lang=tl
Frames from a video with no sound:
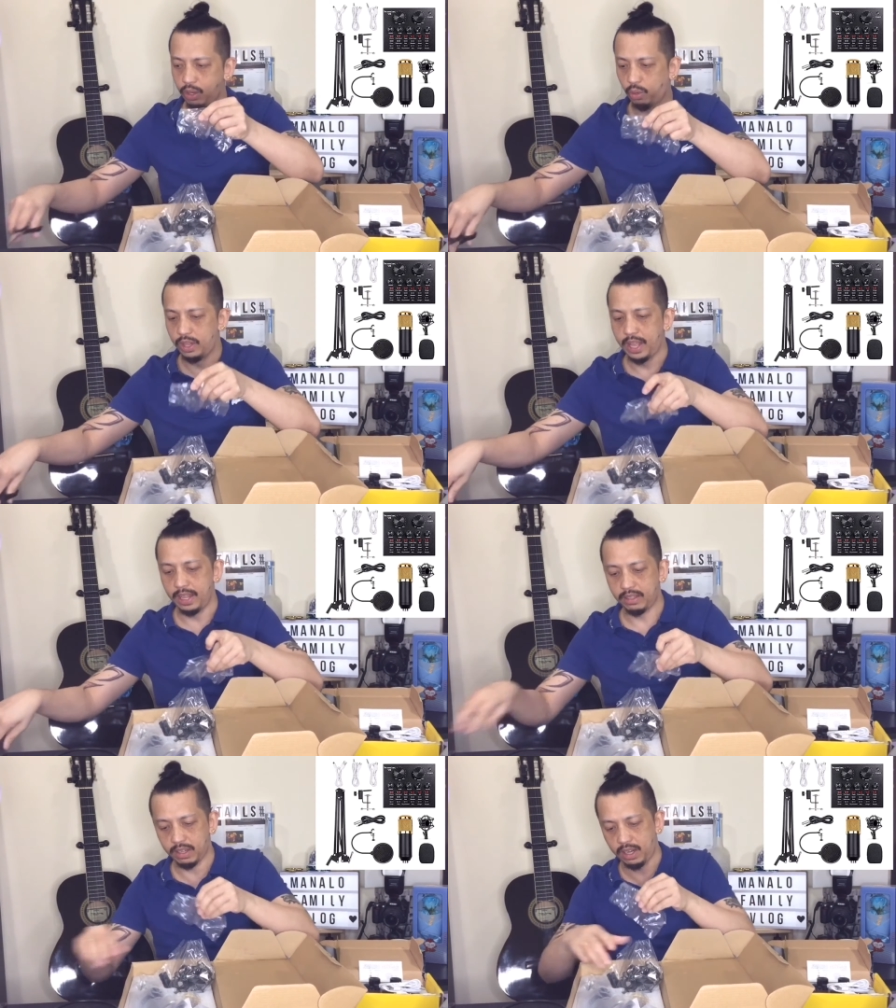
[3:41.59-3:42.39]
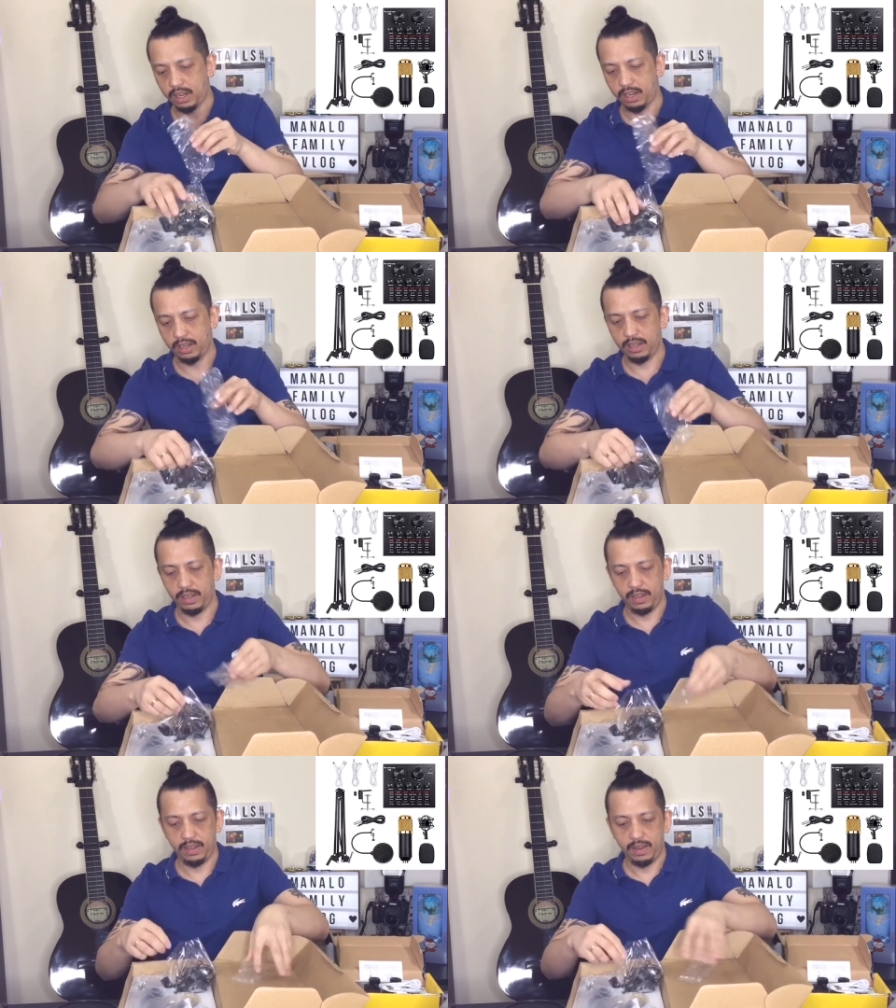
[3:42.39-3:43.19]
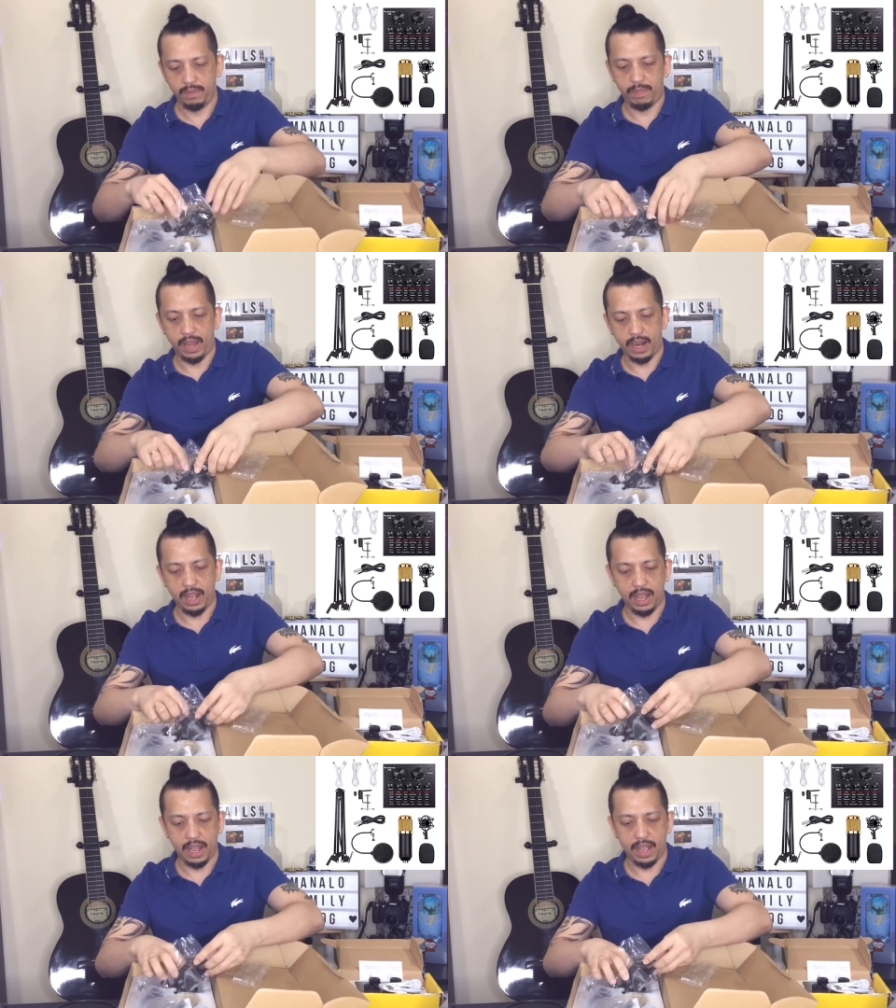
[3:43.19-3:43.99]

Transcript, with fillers: condenser para